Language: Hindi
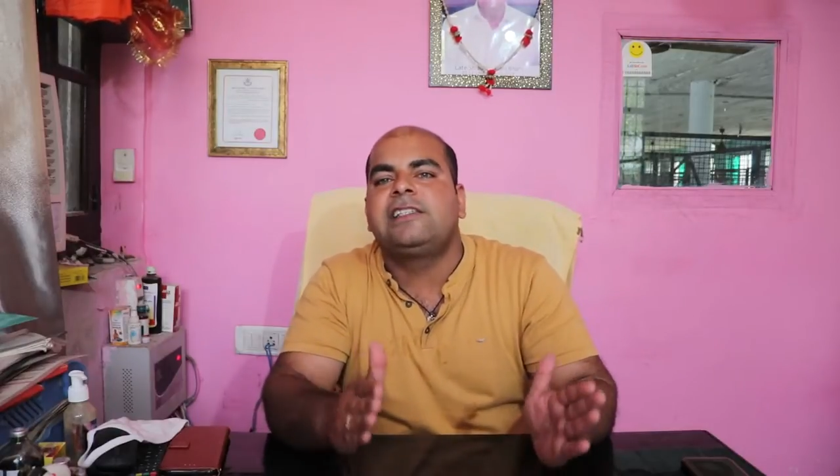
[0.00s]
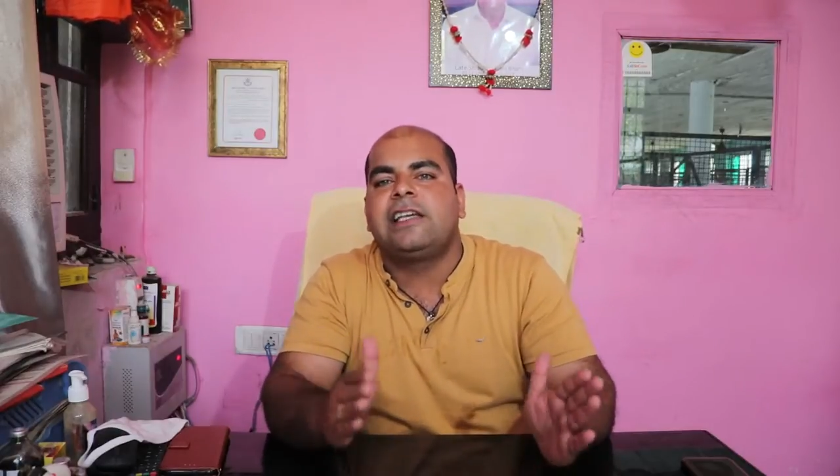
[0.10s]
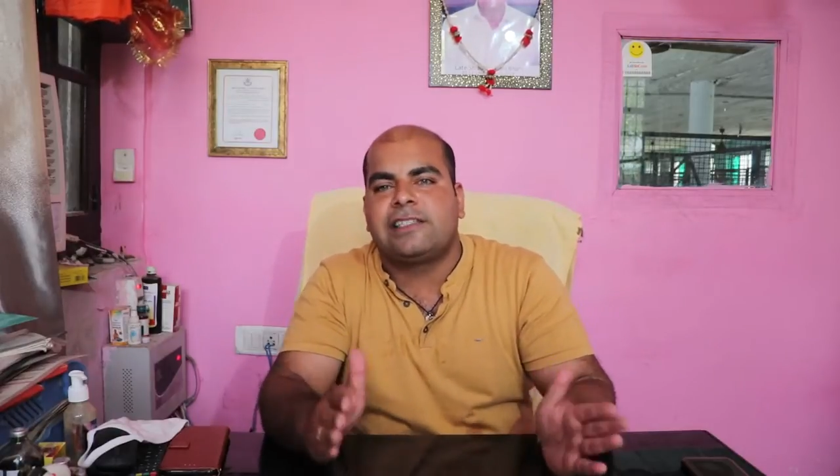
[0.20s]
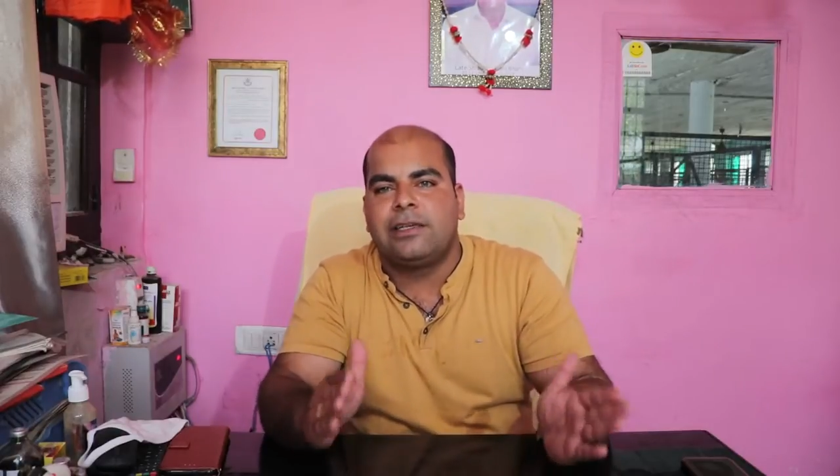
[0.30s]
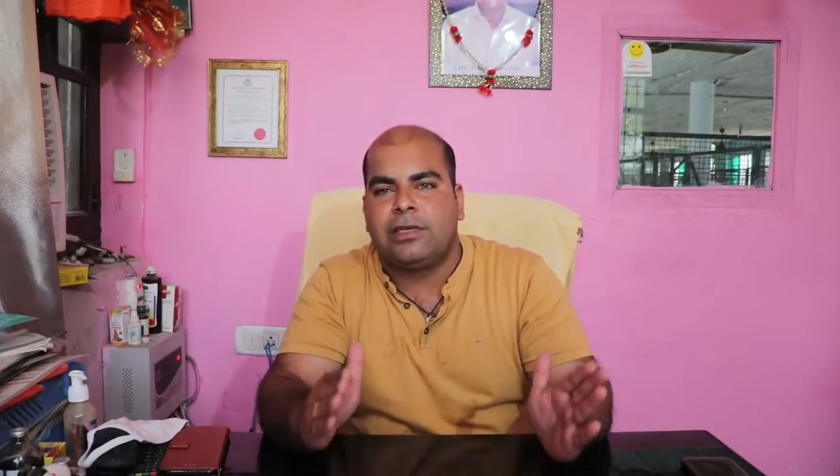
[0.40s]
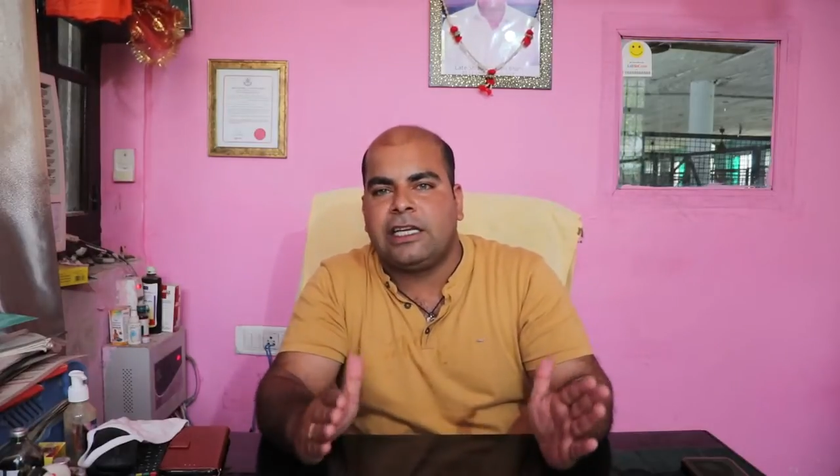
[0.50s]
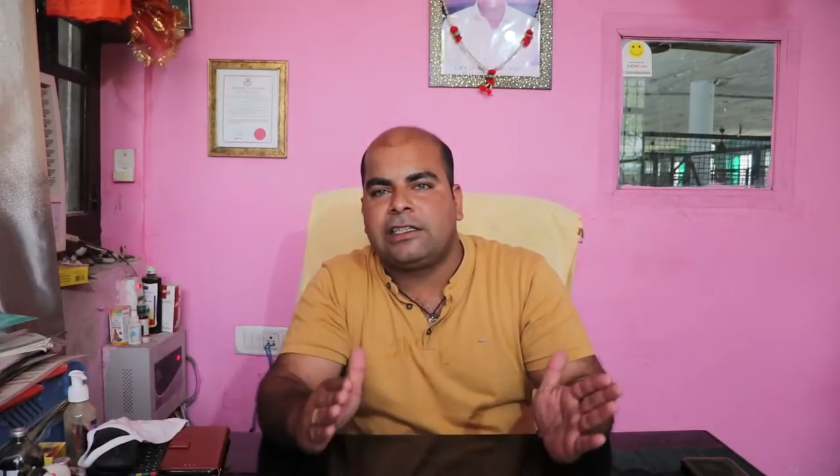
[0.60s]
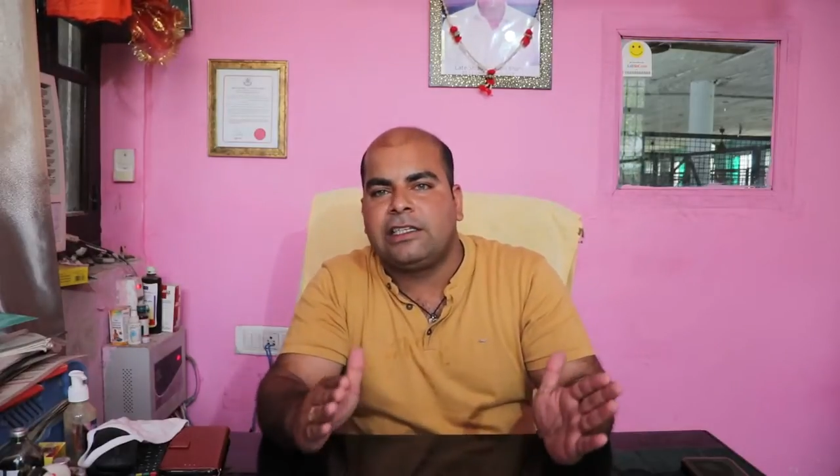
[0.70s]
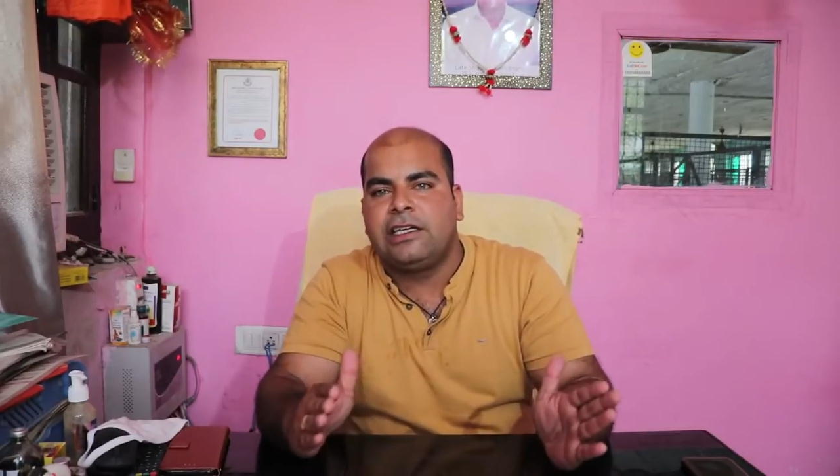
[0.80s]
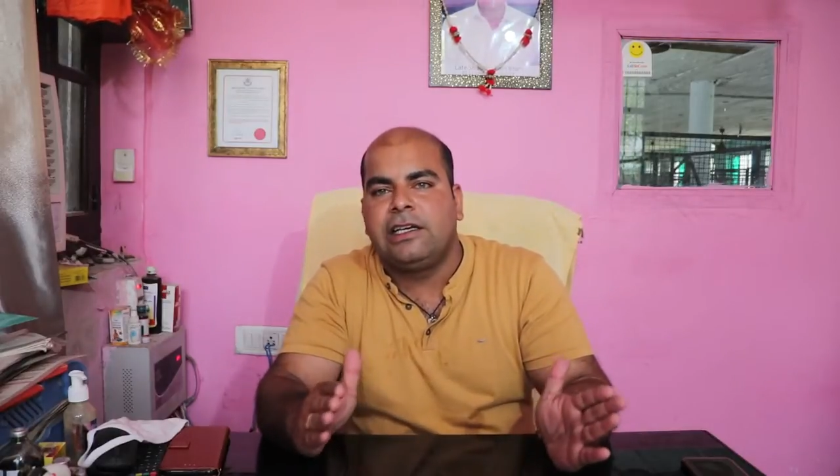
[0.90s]
कैसे
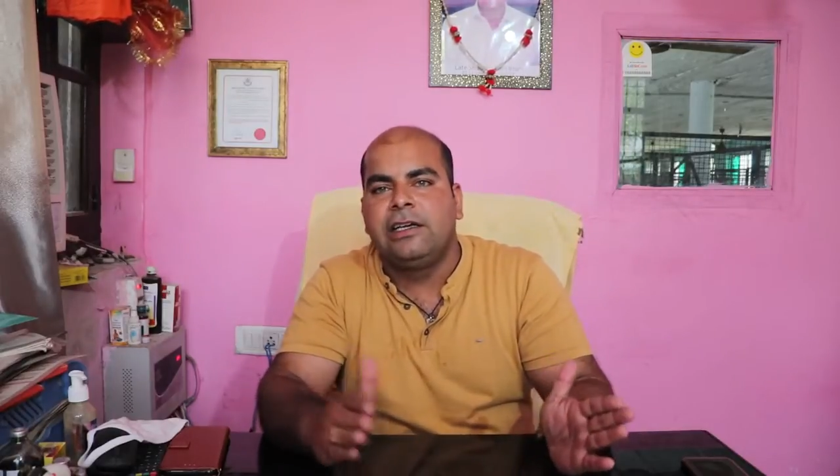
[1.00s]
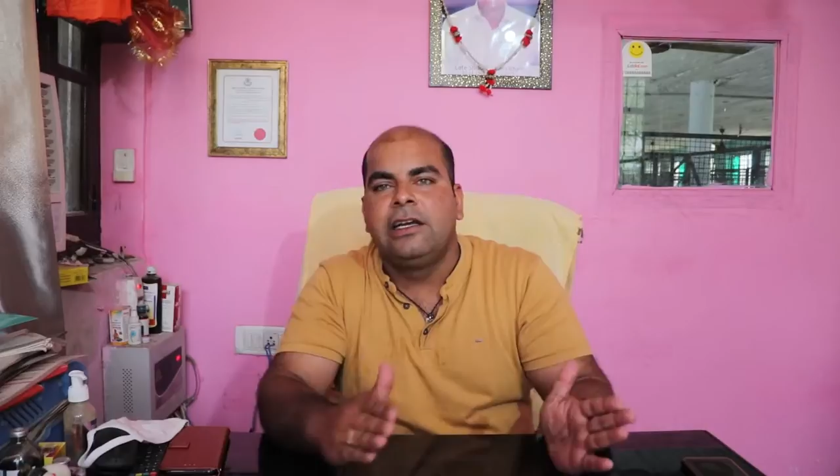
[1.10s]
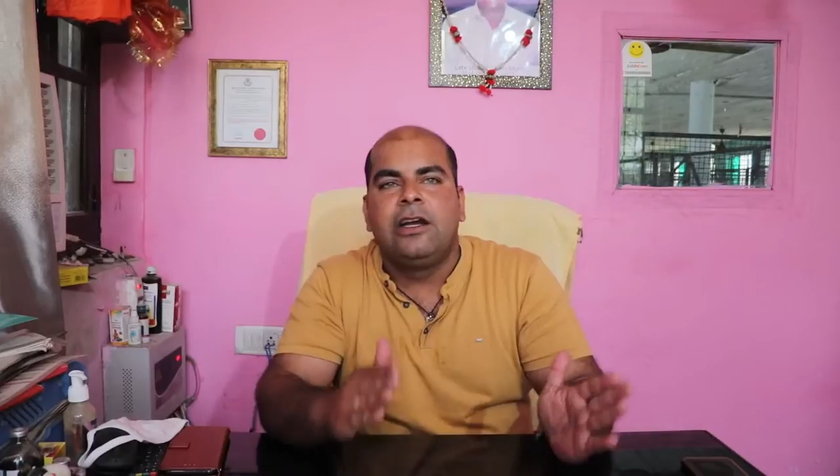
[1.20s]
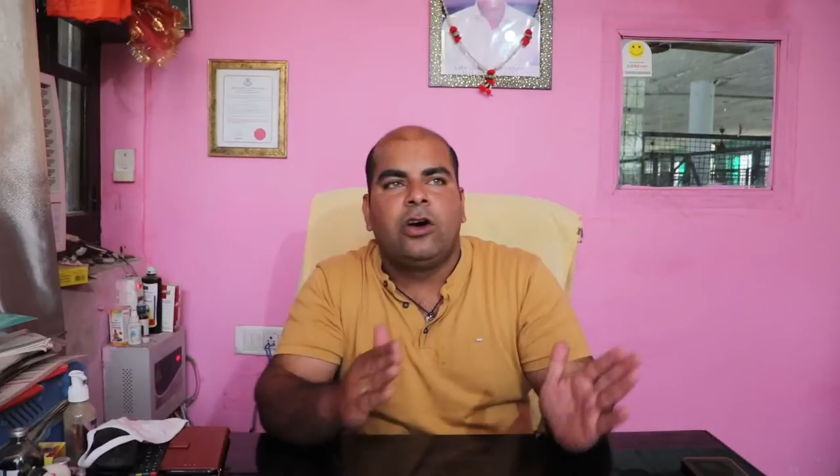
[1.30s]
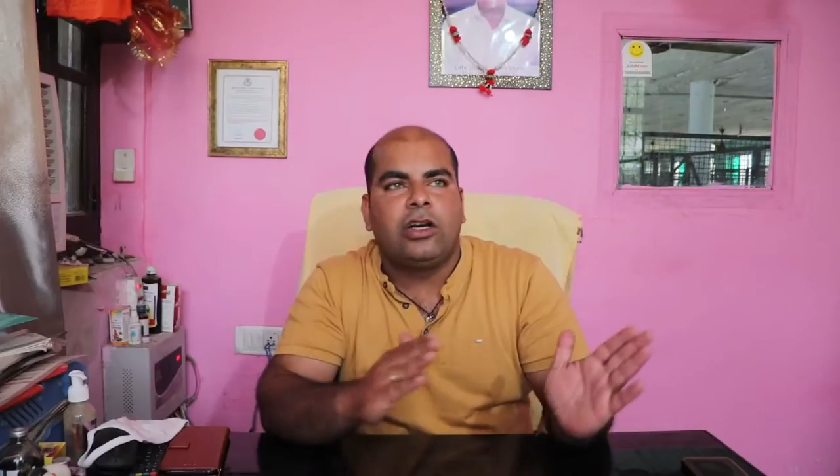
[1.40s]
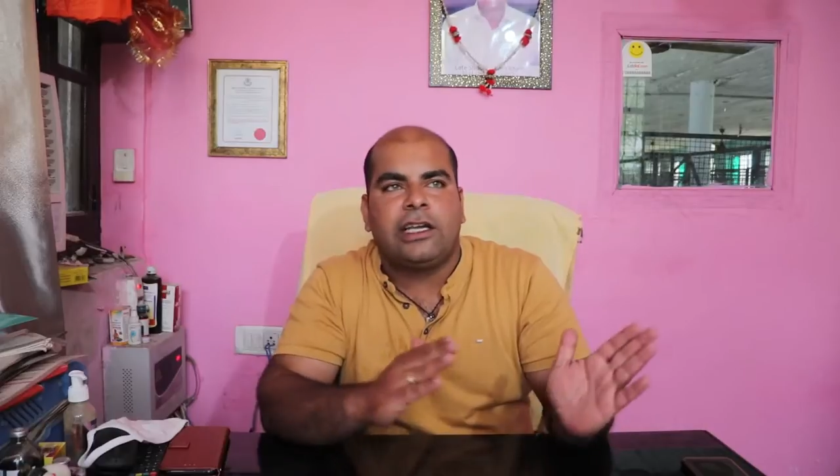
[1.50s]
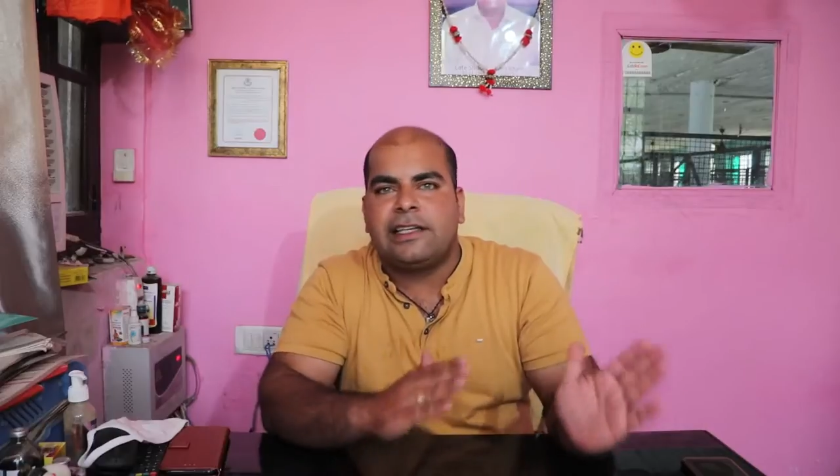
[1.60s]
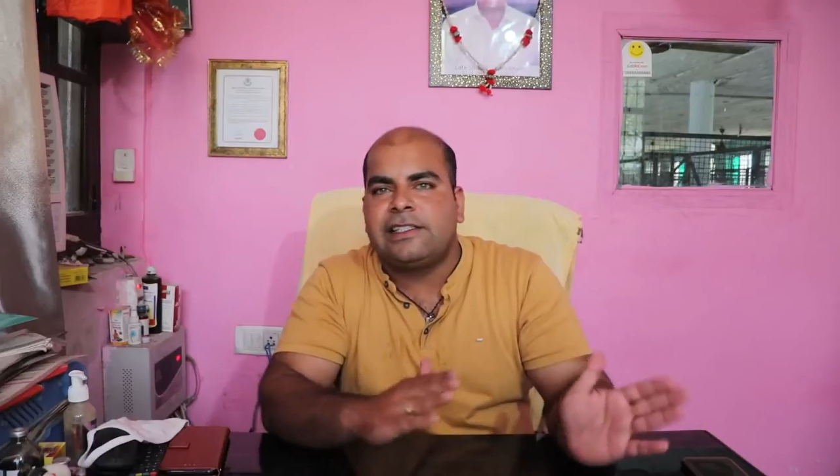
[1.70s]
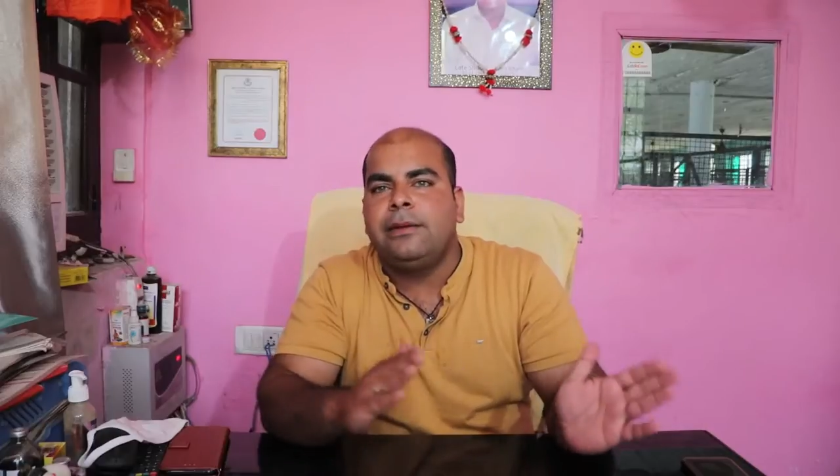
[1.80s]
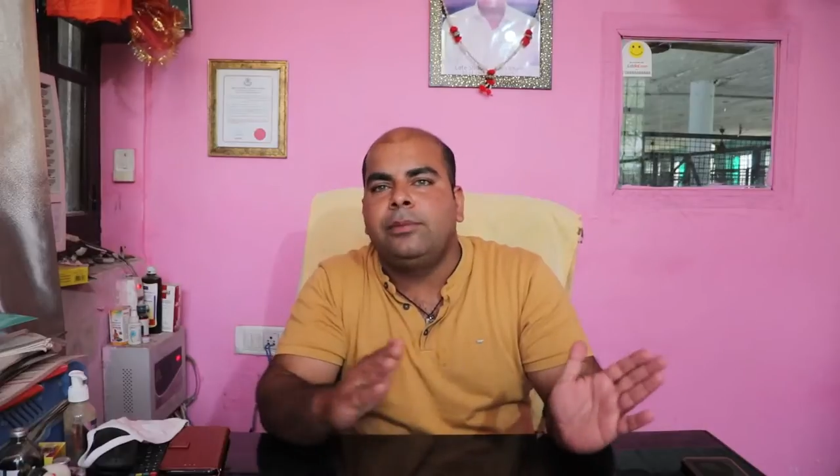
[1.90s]
बनाते हैं और कैसे